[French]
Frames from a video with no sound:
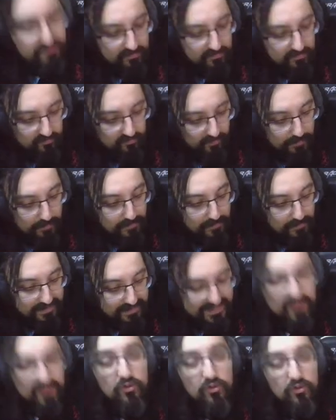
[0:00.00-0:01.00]
est-ce qu'on va pas mettre
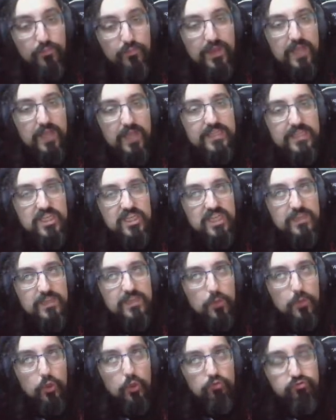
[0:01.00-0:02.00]
quelques pirates et
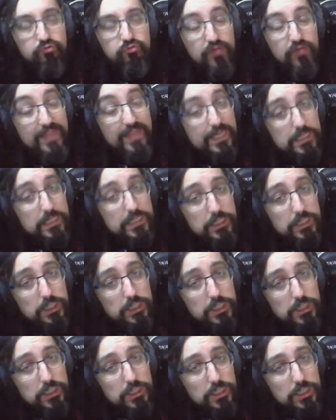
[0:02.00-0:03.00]
châtiments dans tous les
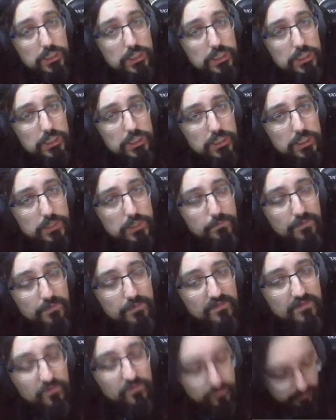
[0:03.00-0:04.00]
decks
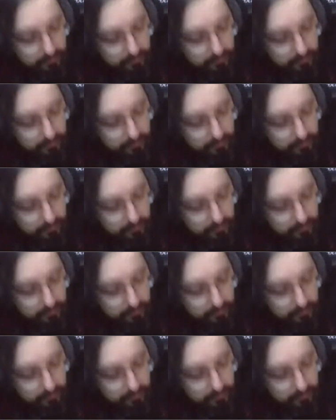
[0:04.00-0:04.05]
Parce que.